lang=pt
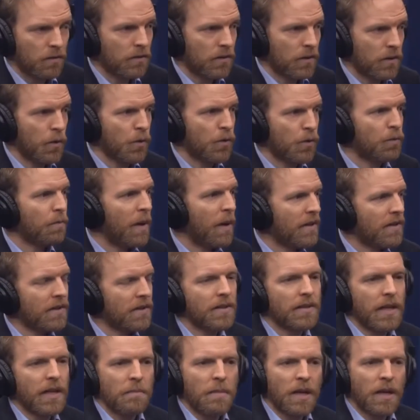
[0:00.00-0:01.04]
Os países
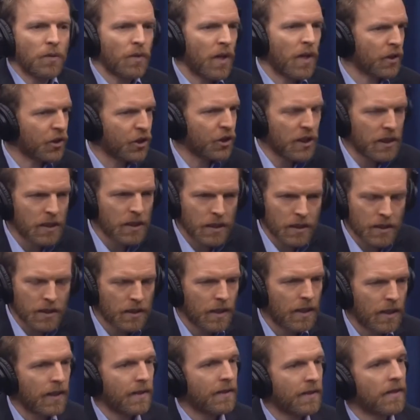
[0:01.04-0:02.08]
têm medo da China,
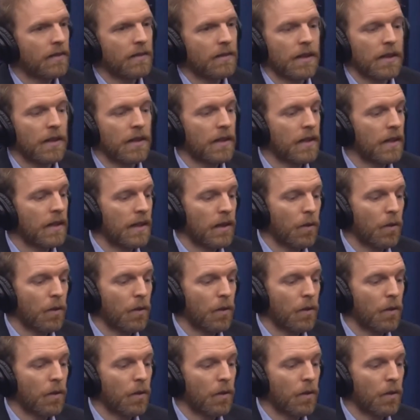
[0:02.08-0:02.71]
é,